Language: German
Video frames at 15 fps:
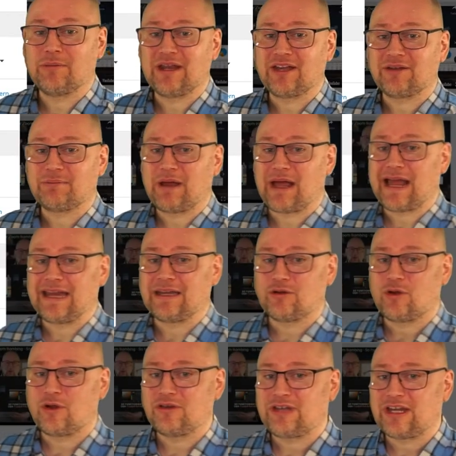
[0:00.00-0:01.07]
erstmal ein
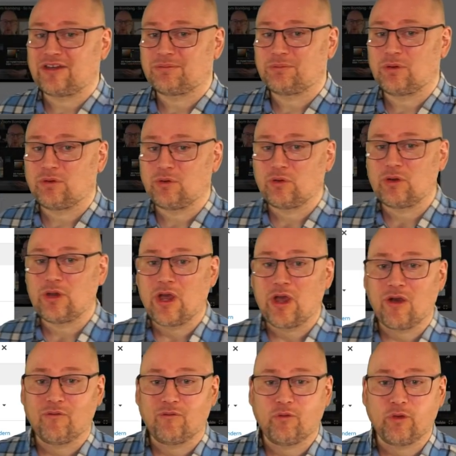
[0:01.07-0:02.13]
Kontextmenü,
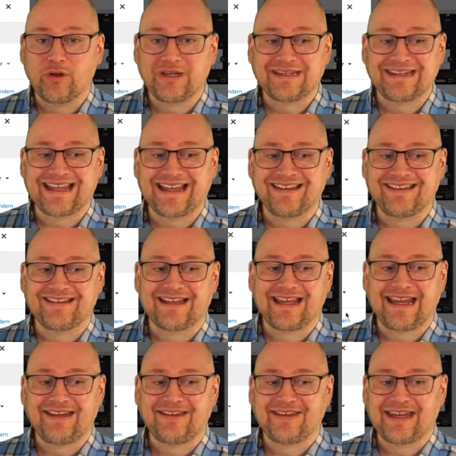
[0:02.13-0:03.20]
wo ich ganz
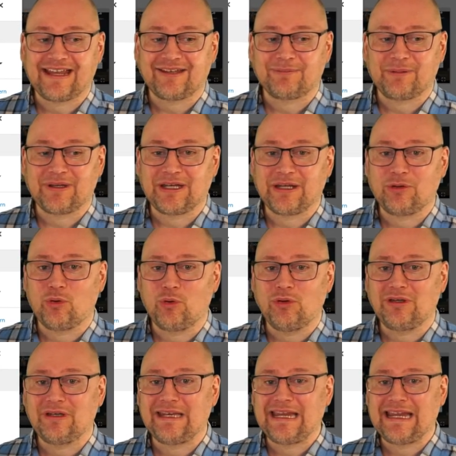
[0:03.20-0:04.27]
rechts erstmal die
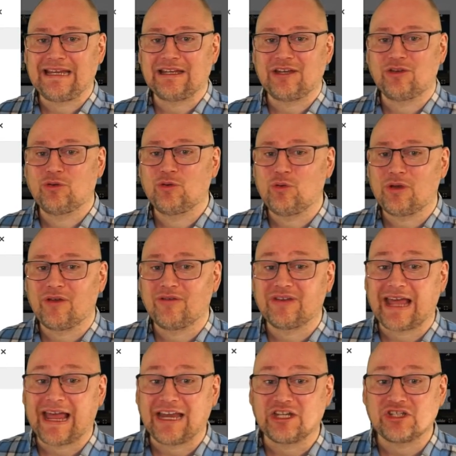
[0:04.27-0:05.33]
grundlegenden
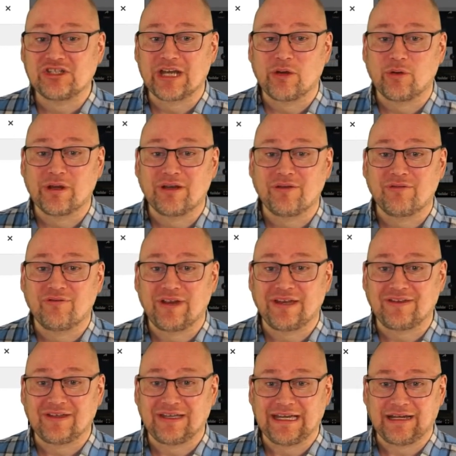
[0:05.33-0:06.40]
Zugriffseinstellungen
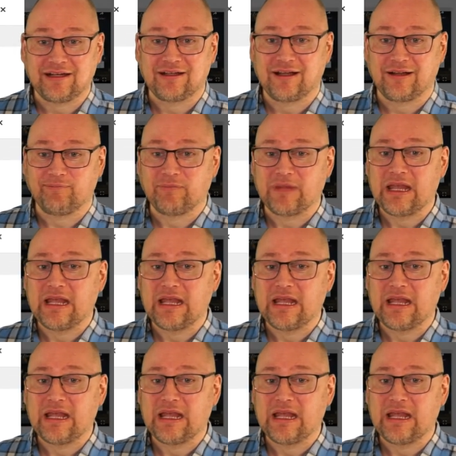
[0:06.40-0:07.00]
festlegen kann.